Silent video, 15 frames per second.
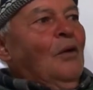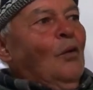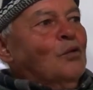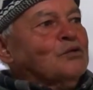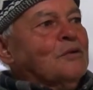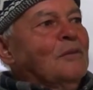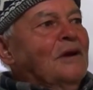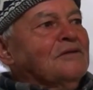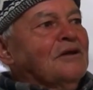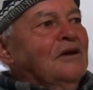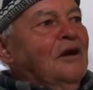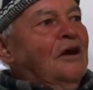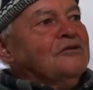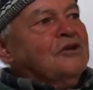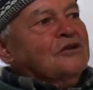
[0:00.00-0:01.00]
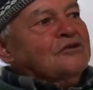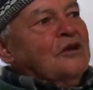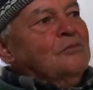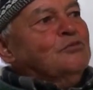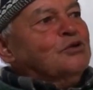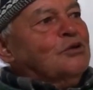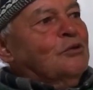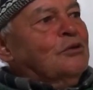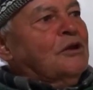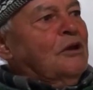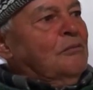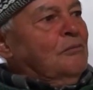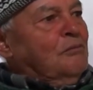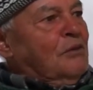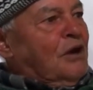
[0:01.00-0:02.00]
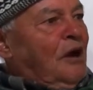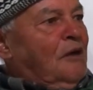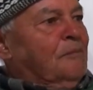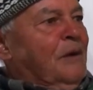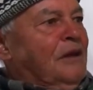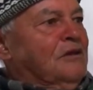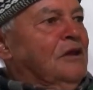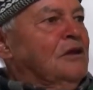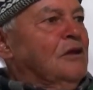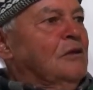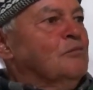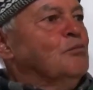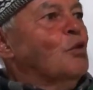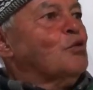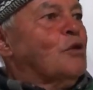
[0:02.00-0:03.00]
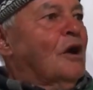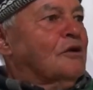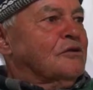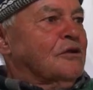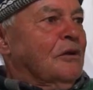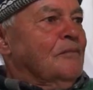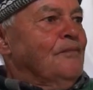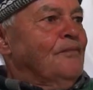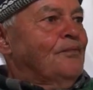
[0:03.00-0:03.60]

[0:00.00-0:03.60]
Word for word: O zaman da Hacı Hasan Mustafa'dayım rahmetlik muhtardı.